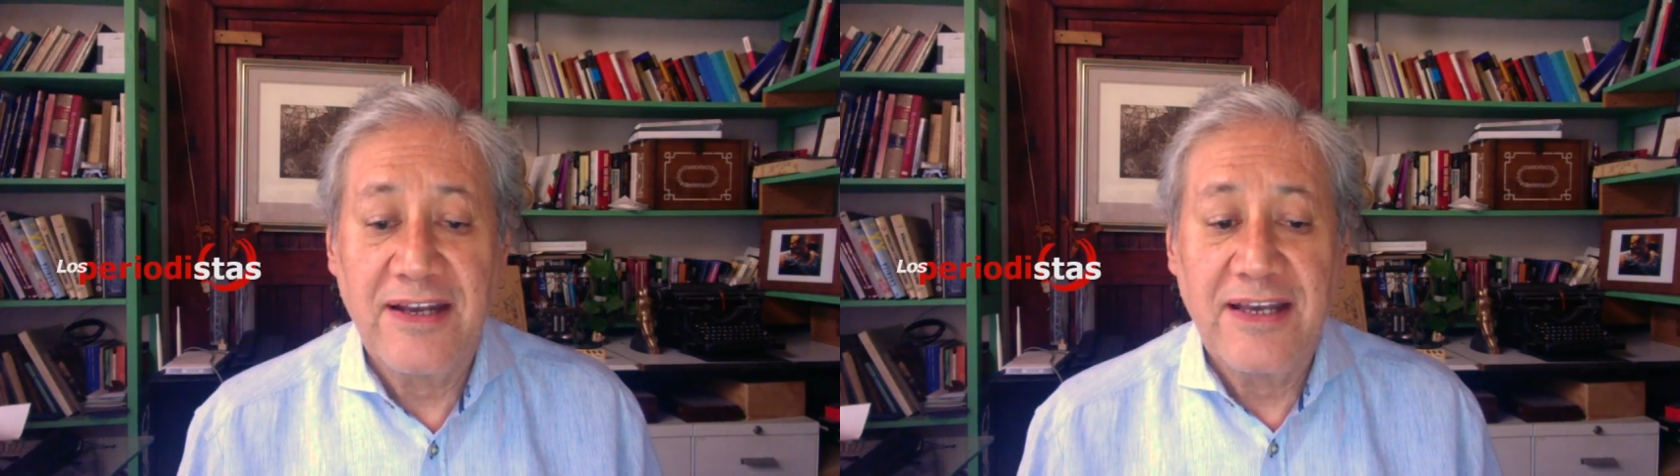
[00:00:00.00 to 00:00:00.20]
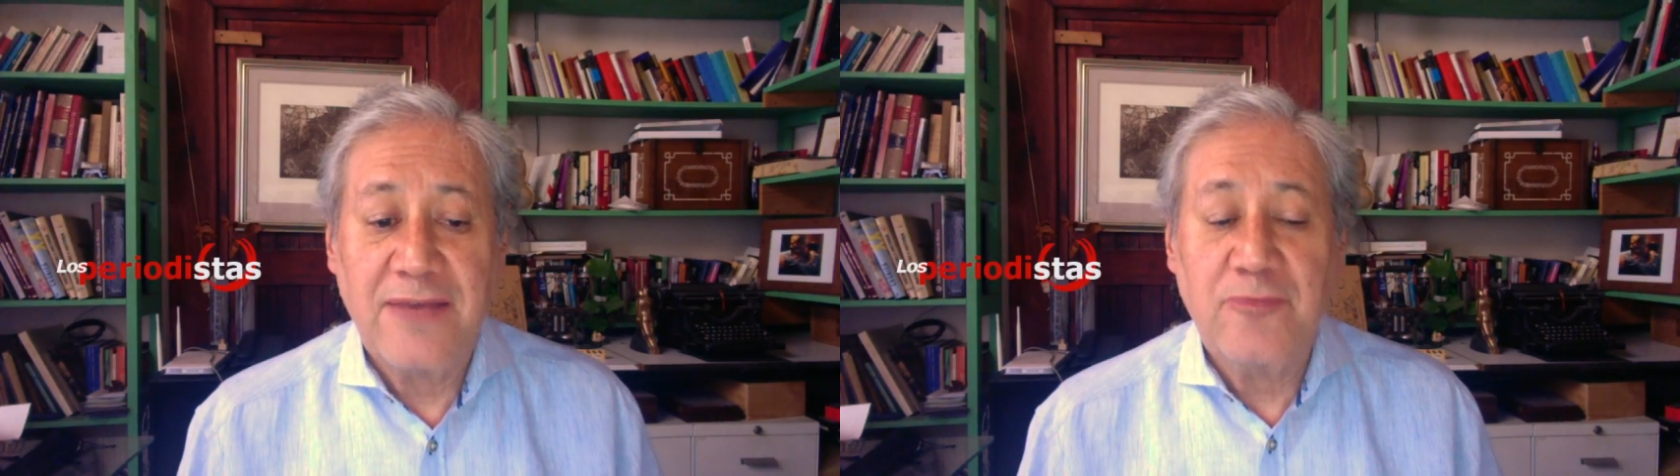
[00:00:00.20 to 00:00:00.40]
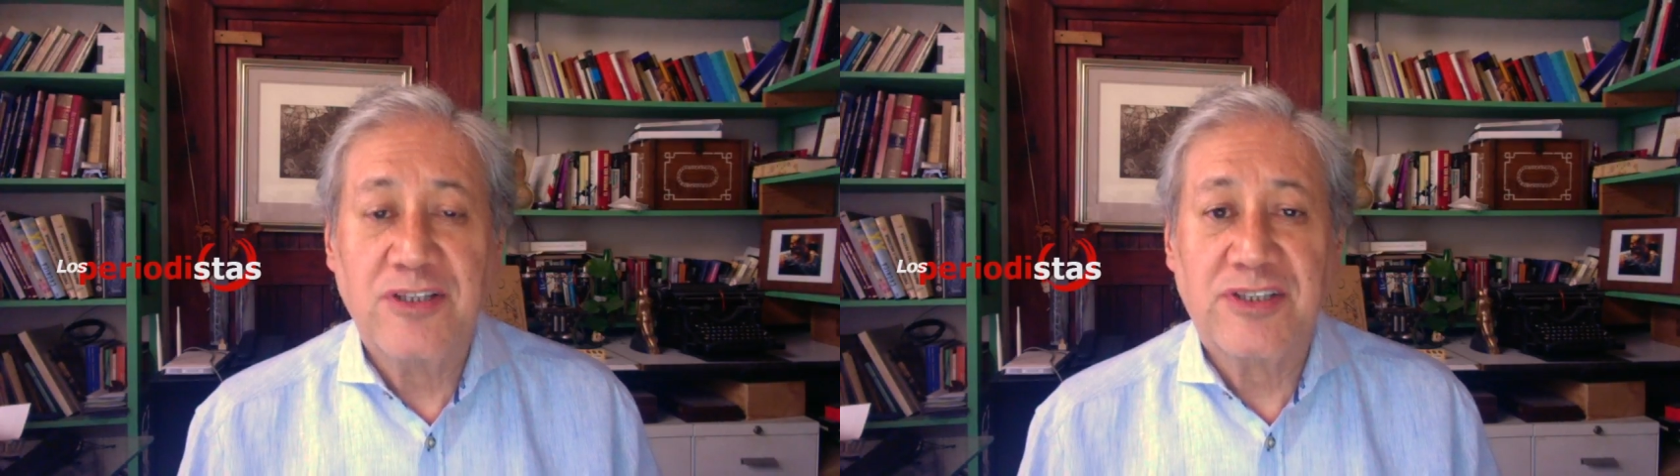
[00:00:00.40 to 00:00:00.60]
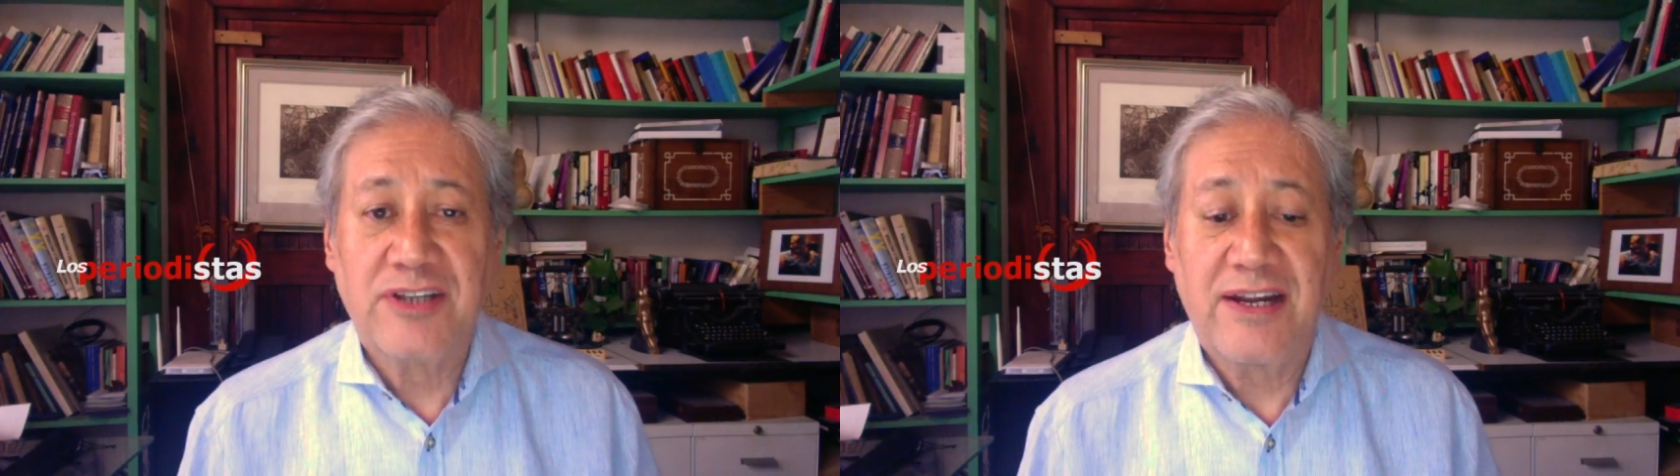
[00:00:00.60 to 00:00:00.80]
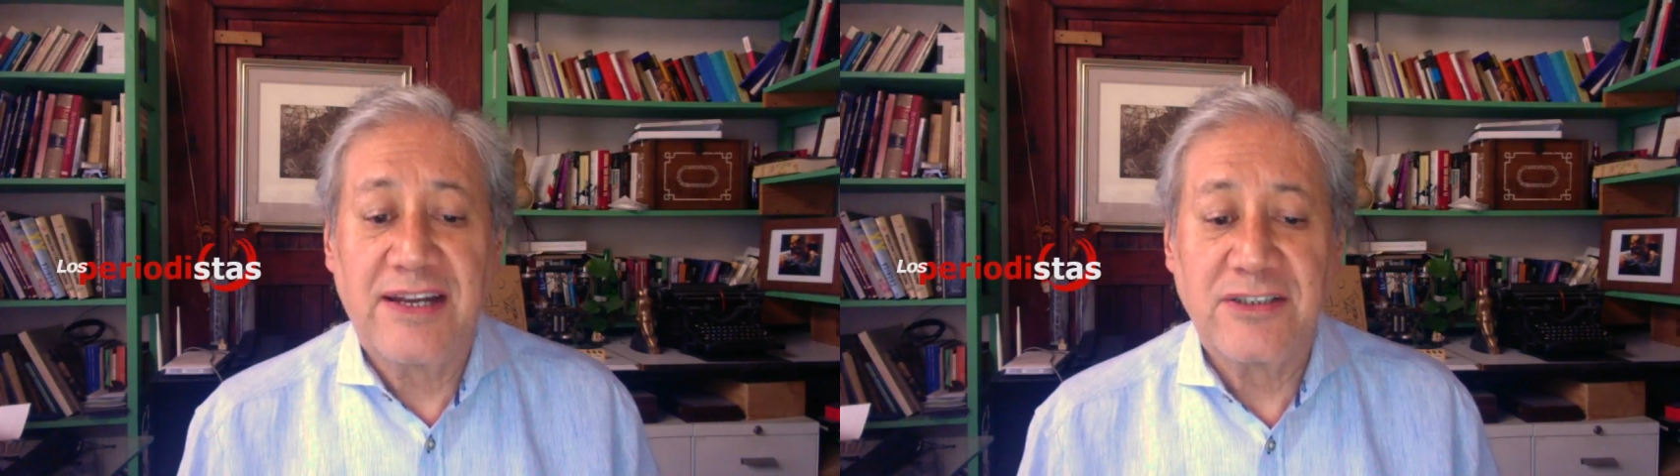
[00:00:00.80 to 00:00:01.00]
y
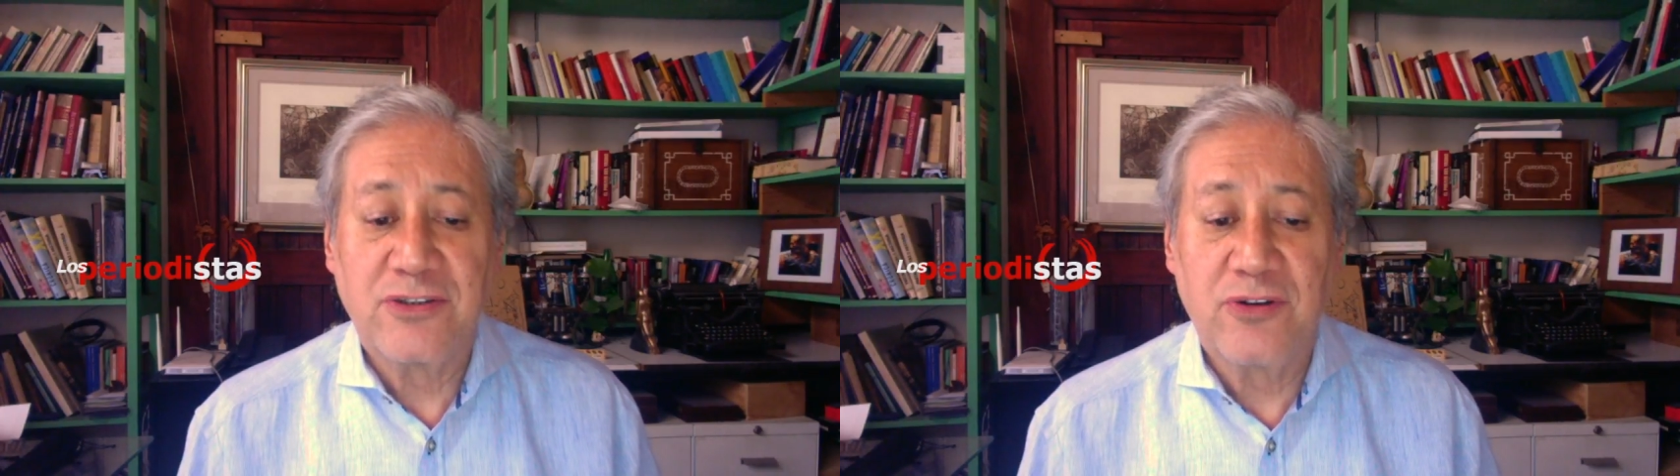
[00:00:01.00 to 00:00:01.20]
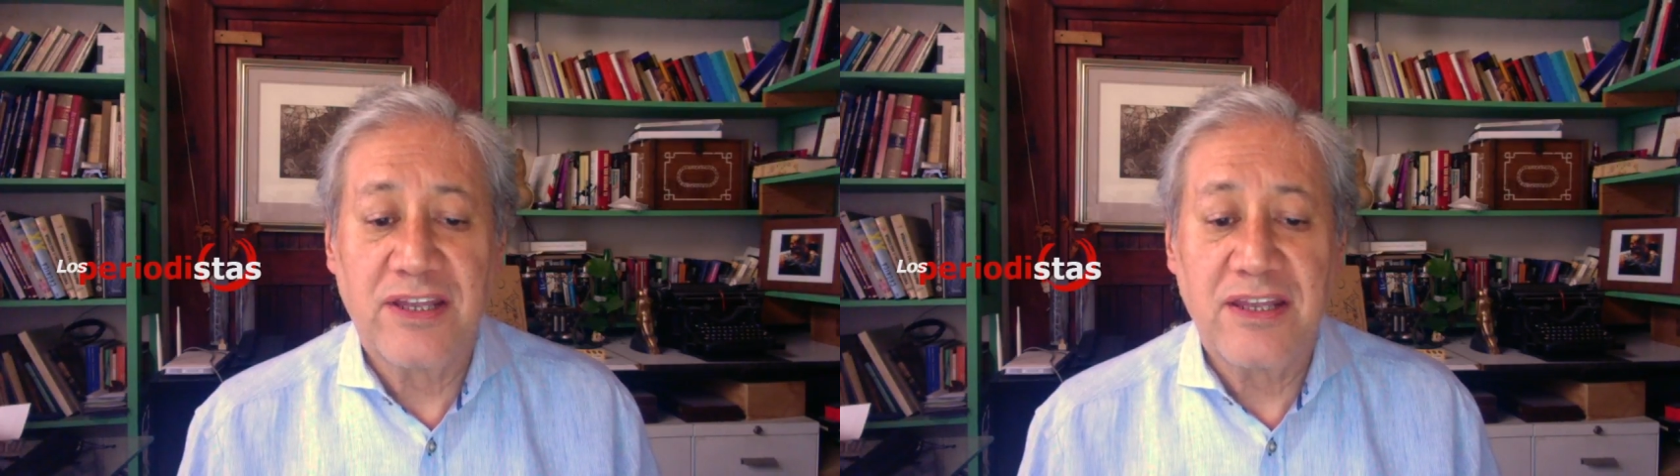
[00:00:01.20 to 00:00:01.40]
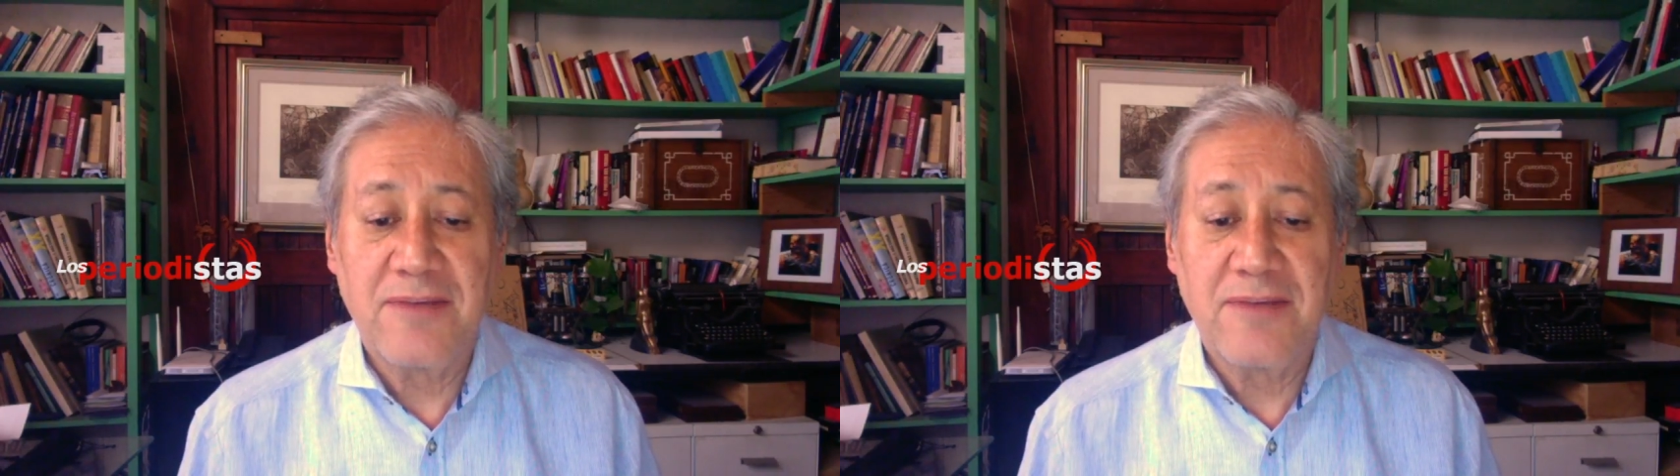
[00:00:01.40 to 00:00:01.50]
muestran la historia de